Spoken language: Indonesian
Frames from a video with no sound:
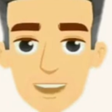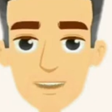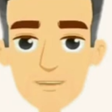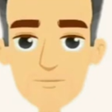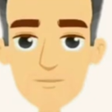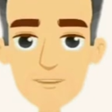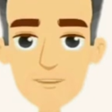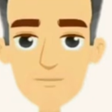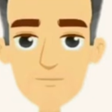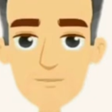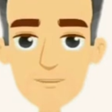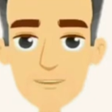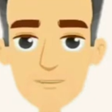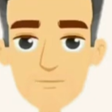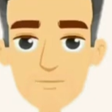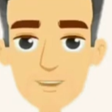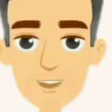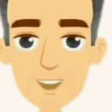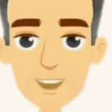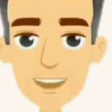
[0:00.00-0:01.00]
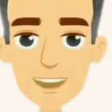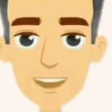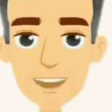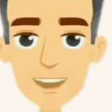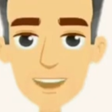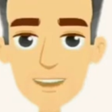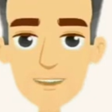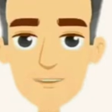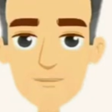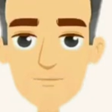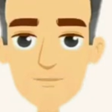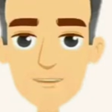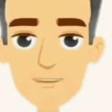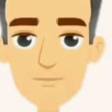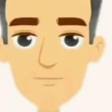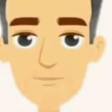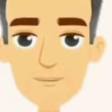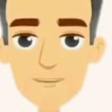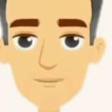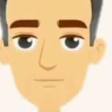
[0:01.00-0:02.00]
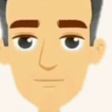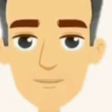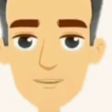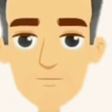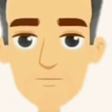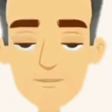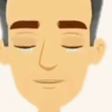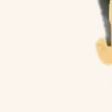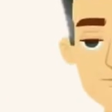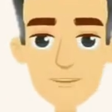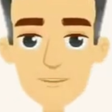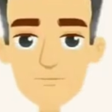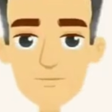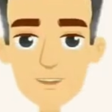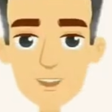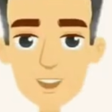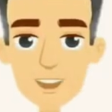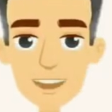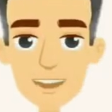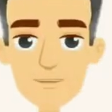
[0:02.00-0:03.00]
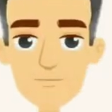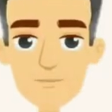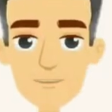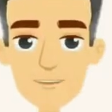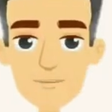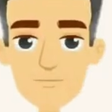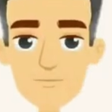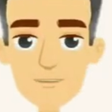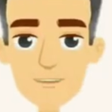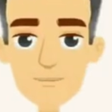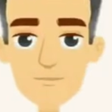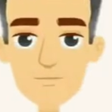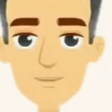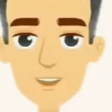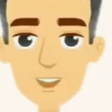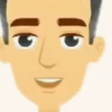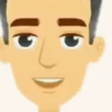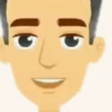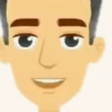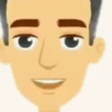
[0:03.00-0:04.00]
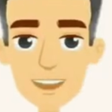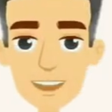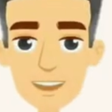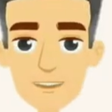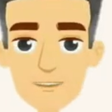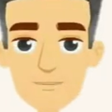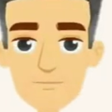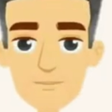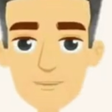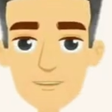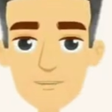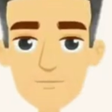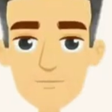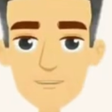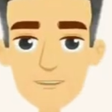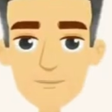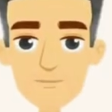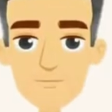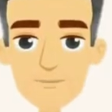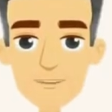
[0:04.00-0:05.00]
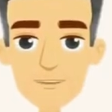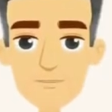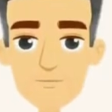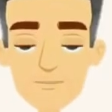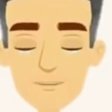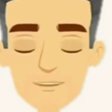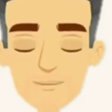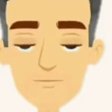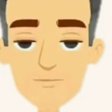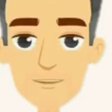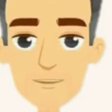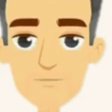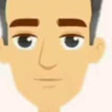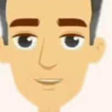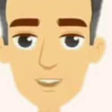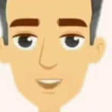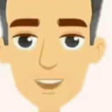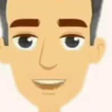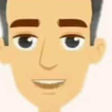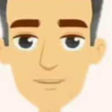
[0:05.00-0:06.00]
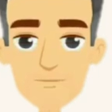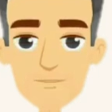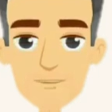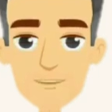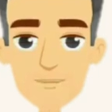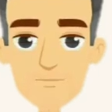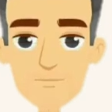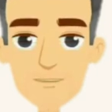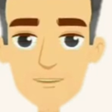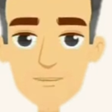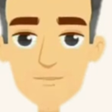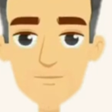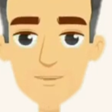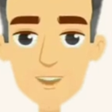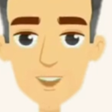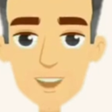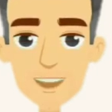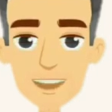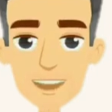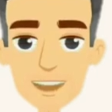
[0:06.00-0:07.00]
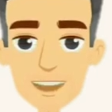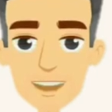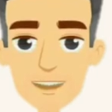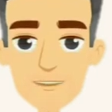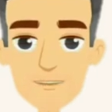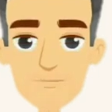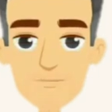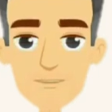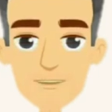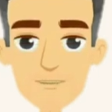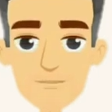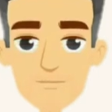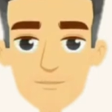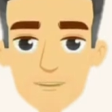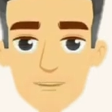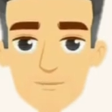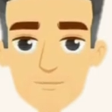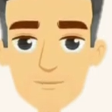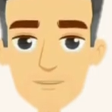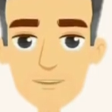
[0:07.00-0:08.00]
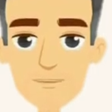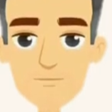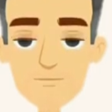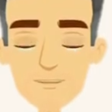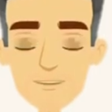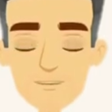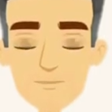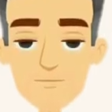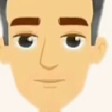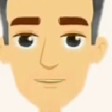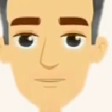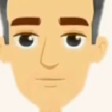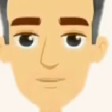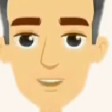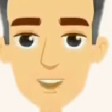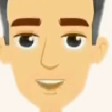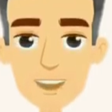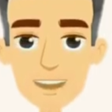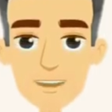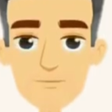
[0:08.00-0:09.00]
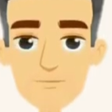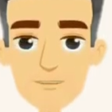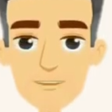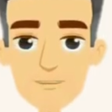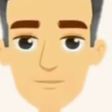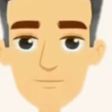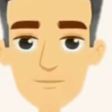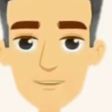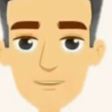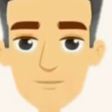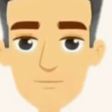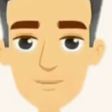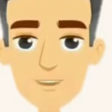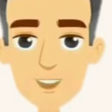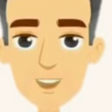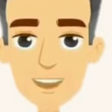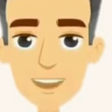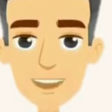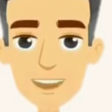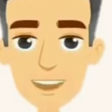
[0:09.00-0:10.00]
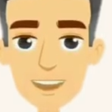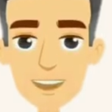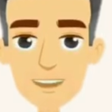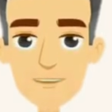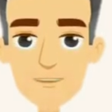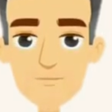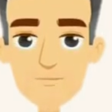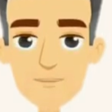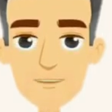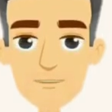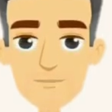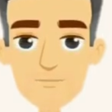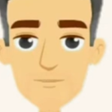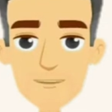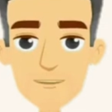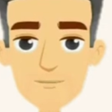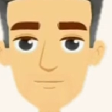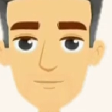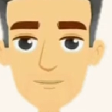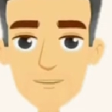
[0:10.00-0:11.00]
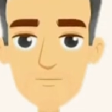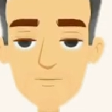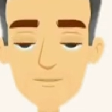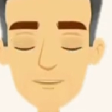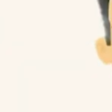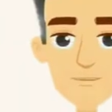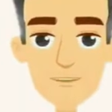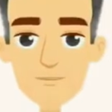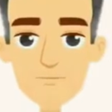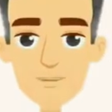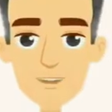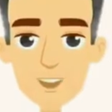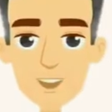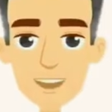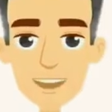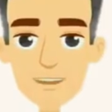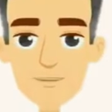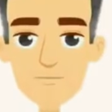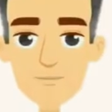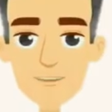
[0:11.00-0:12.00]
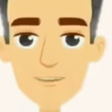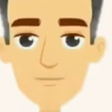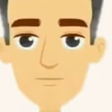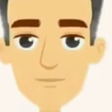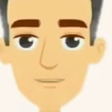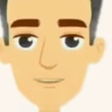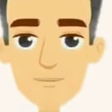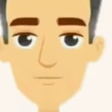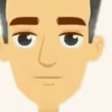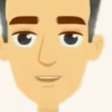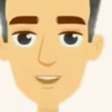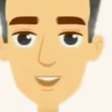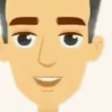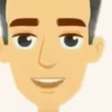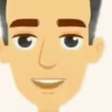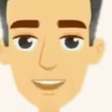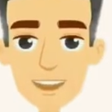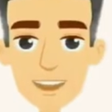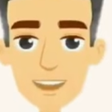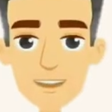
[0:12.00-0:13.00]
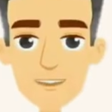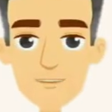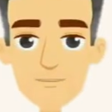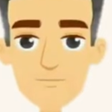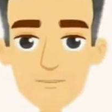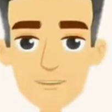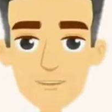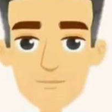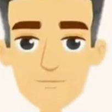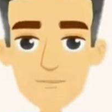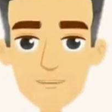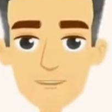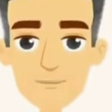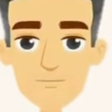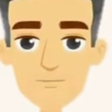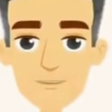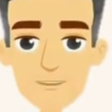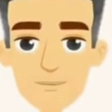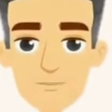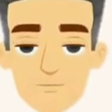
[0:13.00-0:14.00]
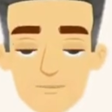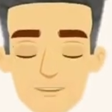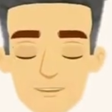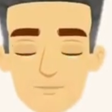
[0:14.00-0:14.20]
ini one board satu papan tulis dan yang terakhir ya this is back back kita hitung ada berapa back one two three four five